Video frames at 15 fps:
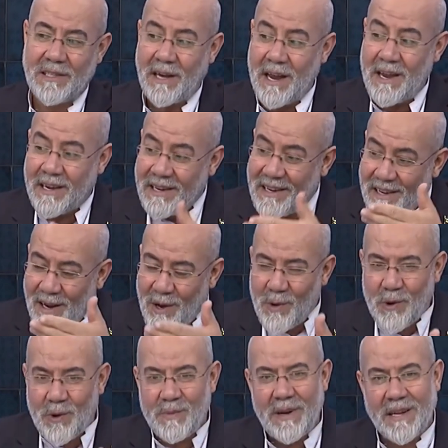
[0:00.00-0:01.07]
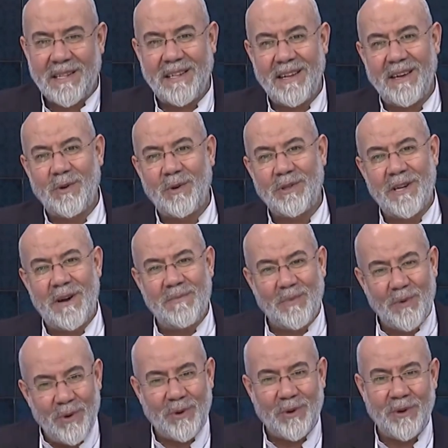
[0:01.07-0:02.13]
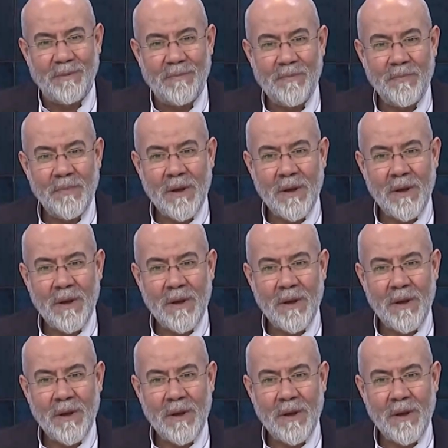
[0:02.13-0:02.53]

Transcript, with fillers: Saygıyla, hürmetle hocam buyurun.